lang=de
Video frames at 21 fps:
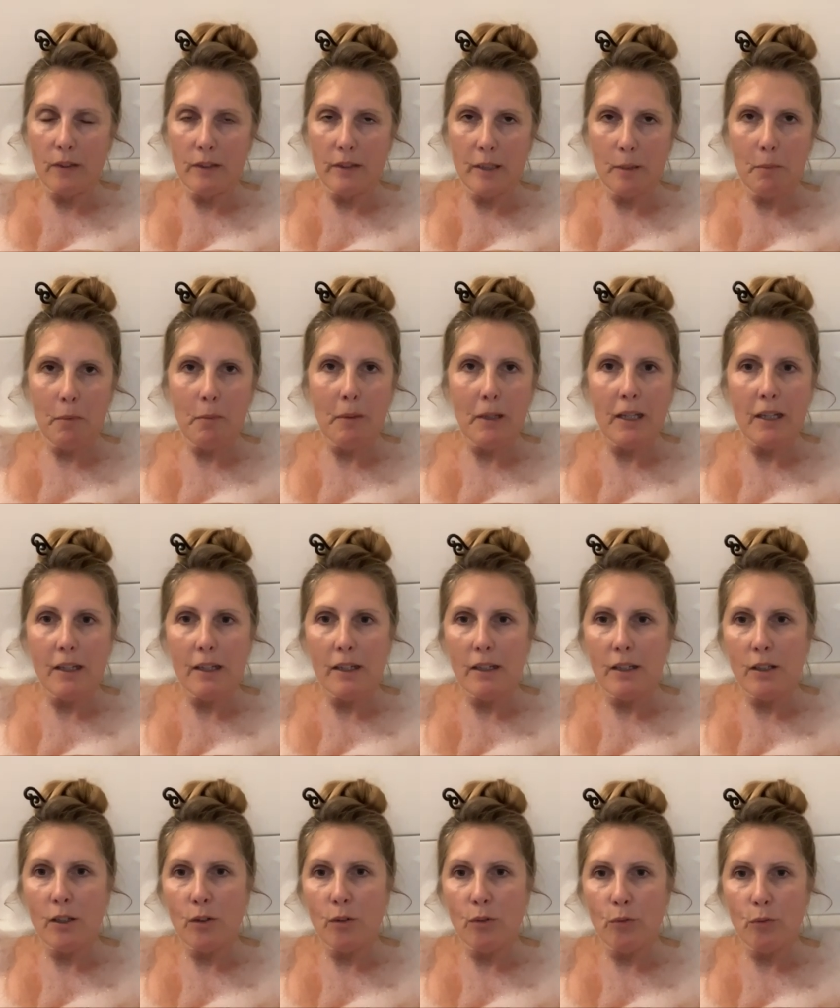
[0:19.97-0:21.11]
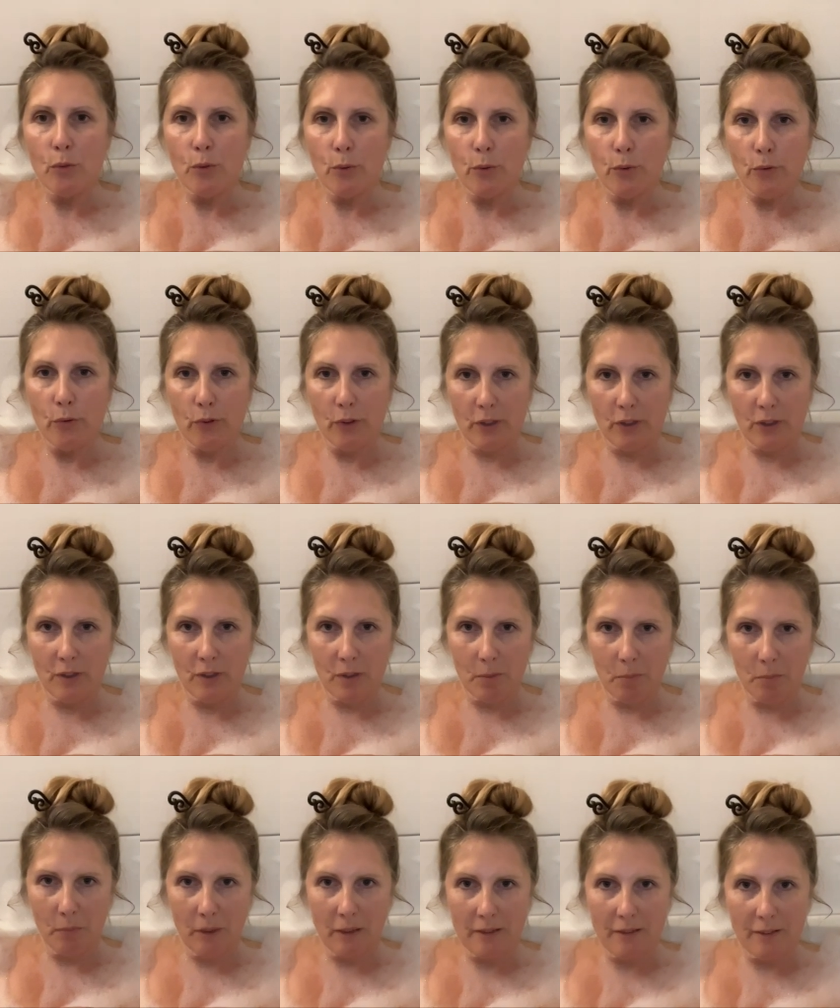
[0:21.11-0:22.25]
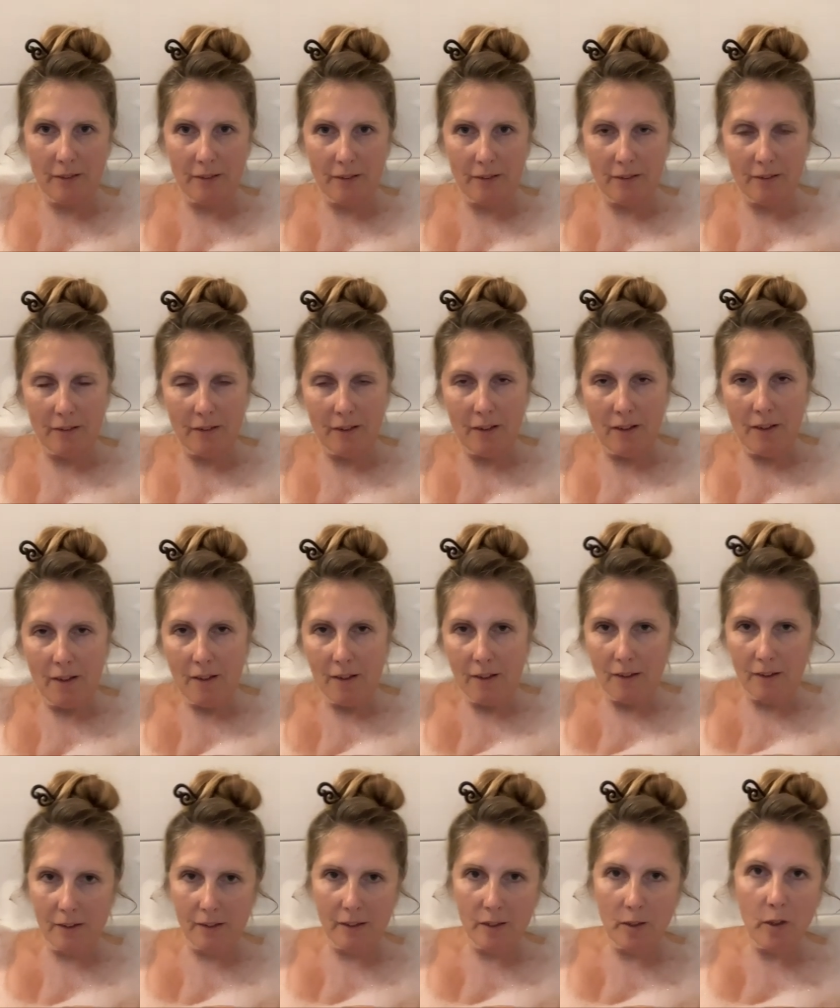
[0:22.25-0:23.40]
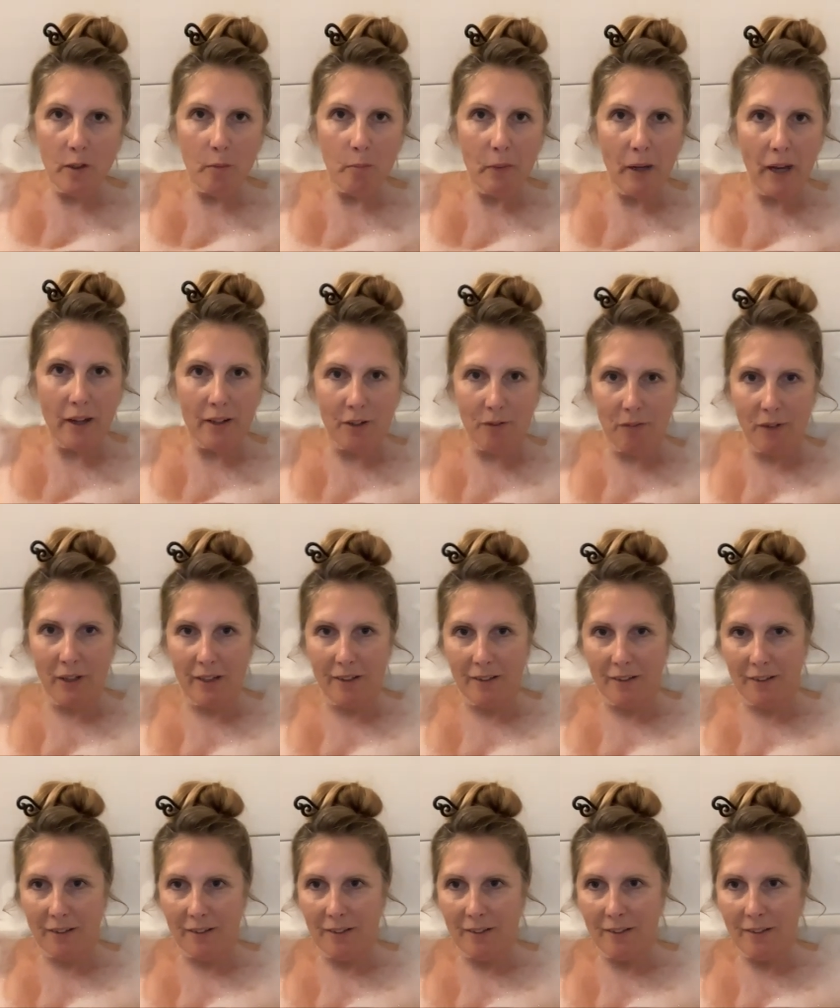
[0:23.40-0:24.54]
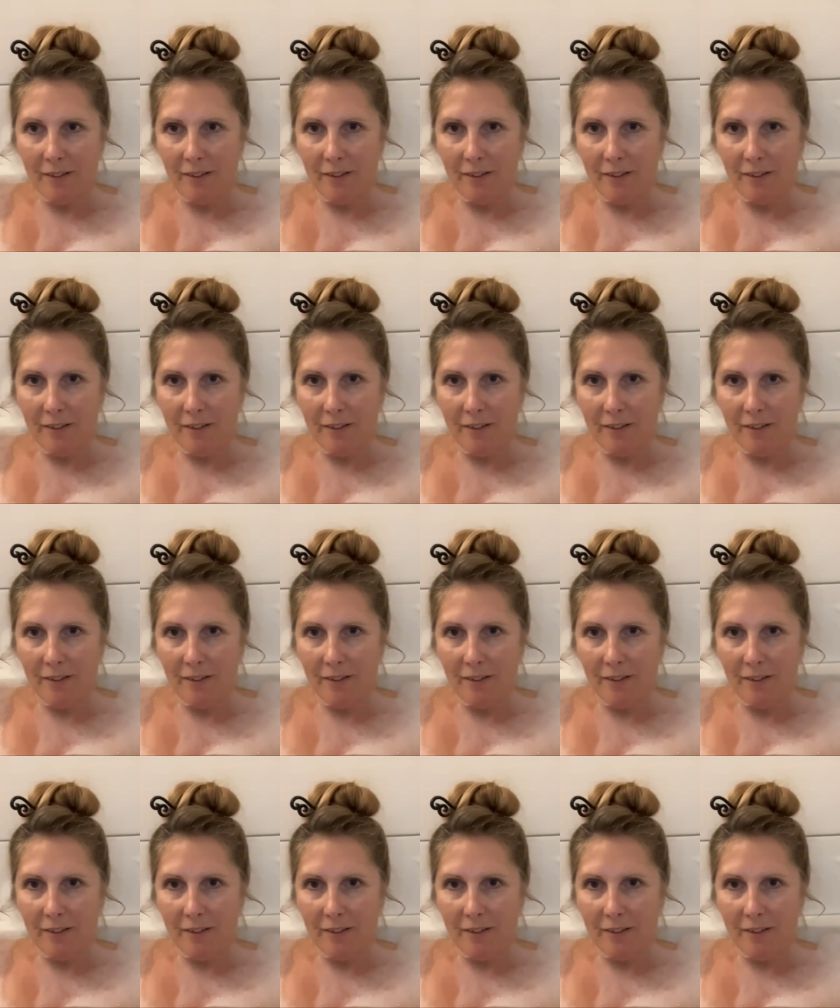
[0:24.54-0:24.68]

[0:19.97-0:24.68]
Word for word: Ich habe meine Rede flüssig gebettet in die Badewanne.